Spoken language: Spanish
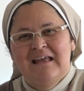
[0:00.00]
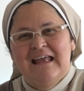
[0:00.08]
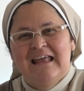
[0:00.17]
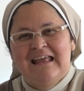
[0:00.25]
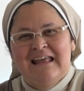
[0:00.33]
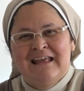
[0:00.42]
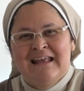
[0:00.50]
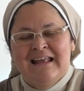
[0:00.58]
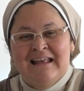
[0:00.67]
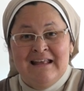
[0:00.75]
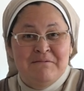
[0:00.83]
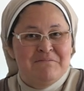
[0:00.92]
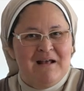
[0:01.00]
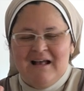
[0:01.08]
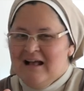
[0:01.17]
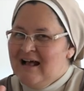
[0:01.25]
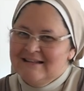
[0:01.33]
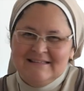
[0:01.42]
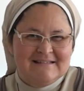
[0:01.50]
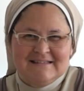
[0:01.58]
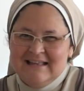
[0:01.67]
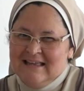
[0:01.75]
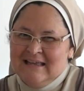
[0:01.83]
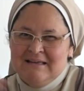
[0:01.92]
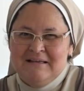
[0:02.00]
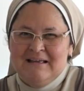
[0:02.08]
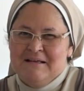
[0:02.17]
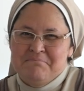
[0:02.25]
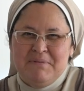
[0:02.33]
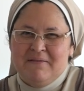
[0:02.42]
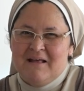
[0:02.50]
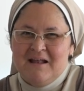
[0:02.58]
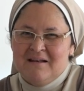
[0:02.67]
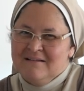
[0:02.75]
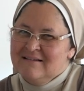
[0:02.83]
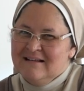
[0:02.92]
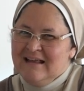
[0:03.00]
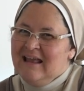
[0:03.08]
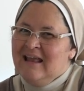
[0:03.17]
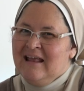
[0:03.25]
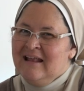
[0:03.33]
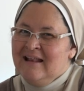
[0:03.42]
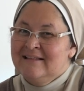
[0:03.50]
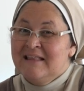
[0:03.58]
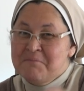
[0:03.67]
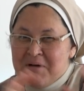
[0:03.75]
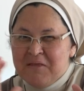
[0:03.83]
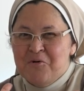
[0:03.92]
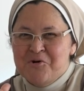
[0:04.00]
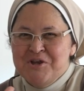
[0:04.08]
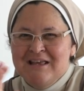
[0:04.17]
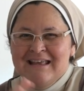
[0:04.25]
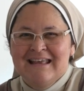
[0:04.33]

Eh, antes de empezar eh, el tema de hoy,